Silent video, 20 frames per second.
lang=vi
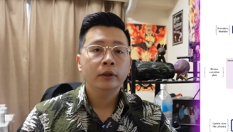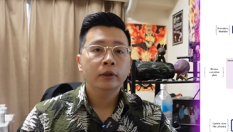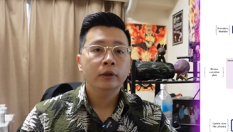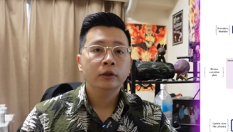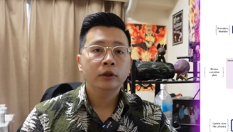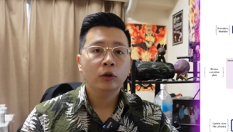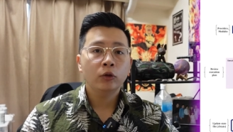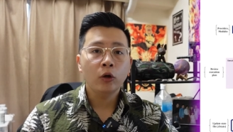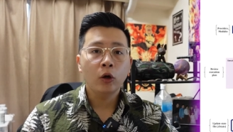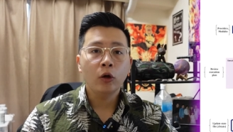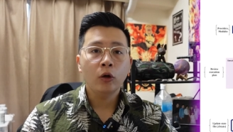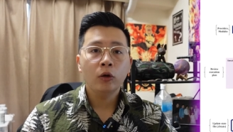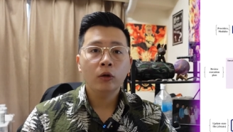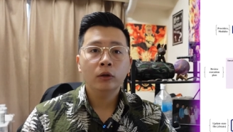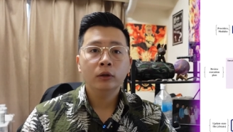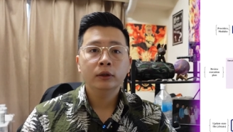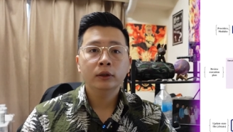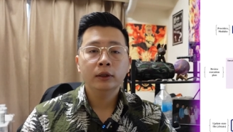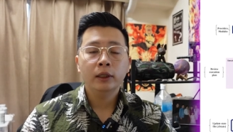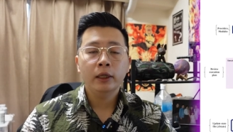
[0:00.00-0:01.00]
sau đó
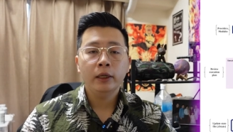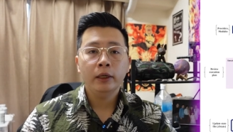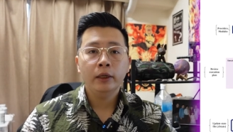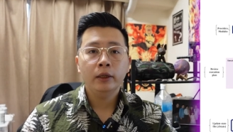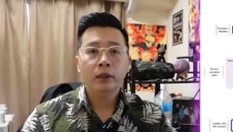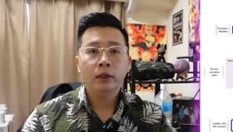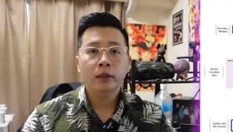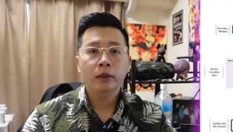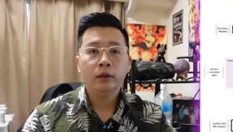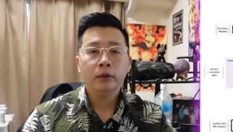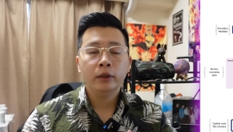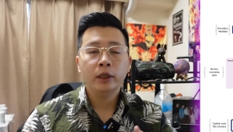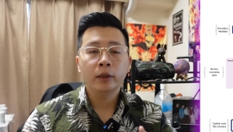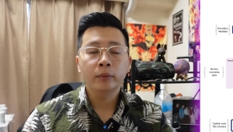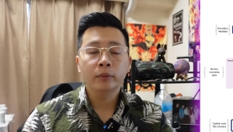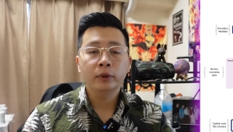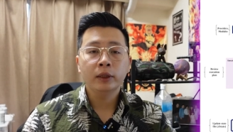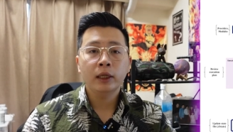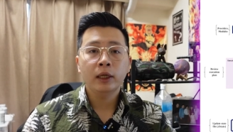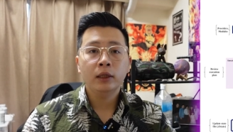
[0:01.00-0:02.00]
sẽ uh,
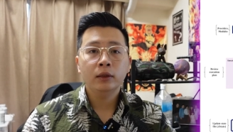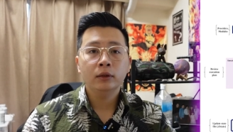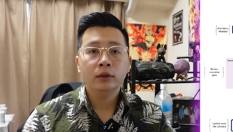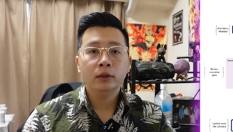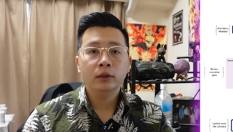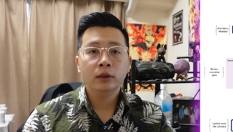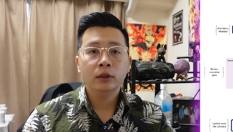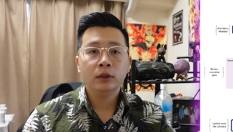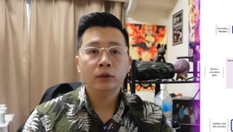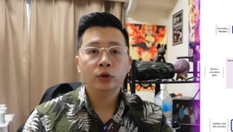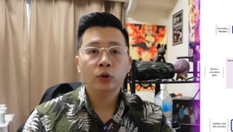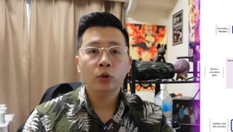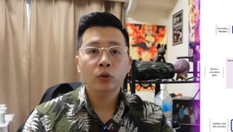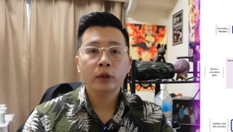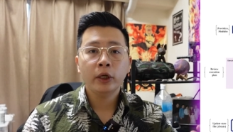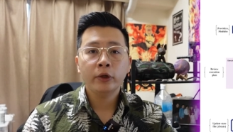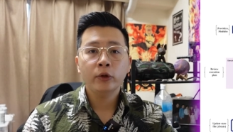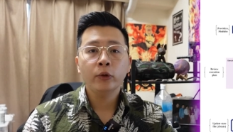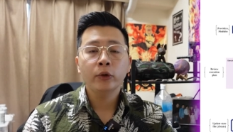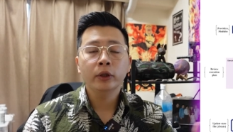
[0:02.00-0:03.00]
kiểm tra những cái chỗ
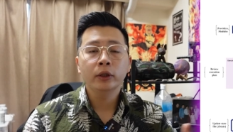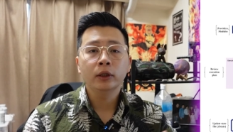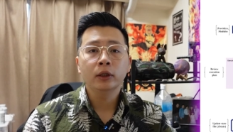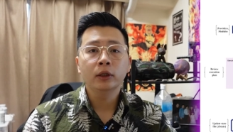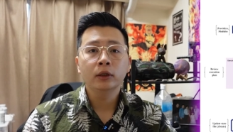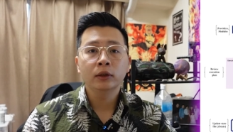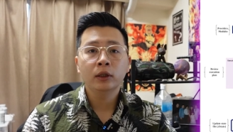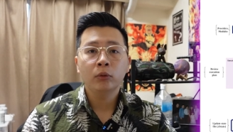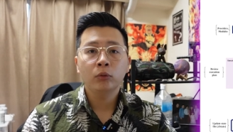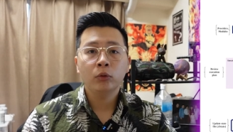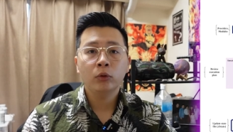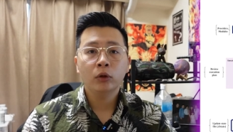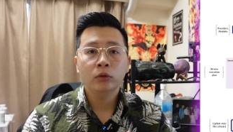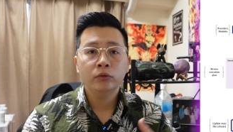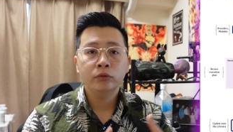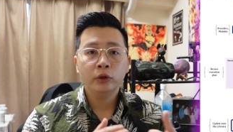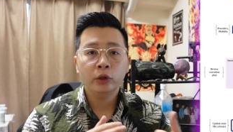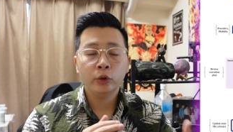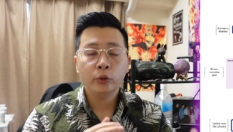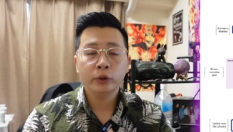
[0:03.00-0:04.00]
thay đổi ở trong
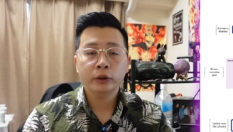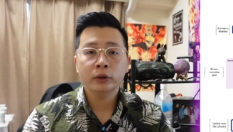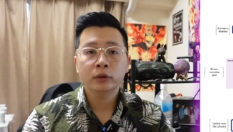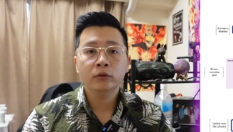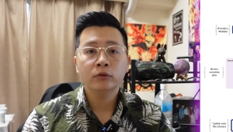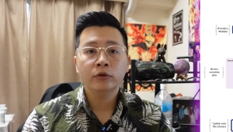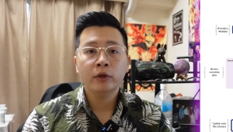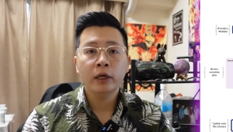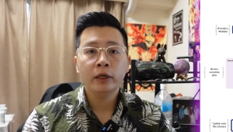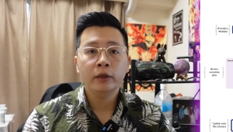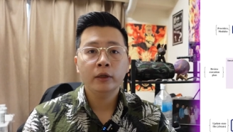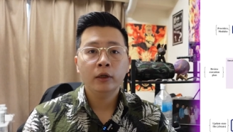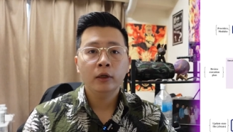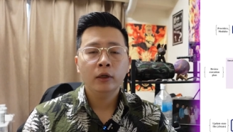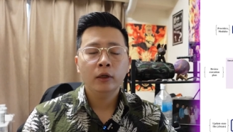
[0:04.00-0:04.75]
configuration file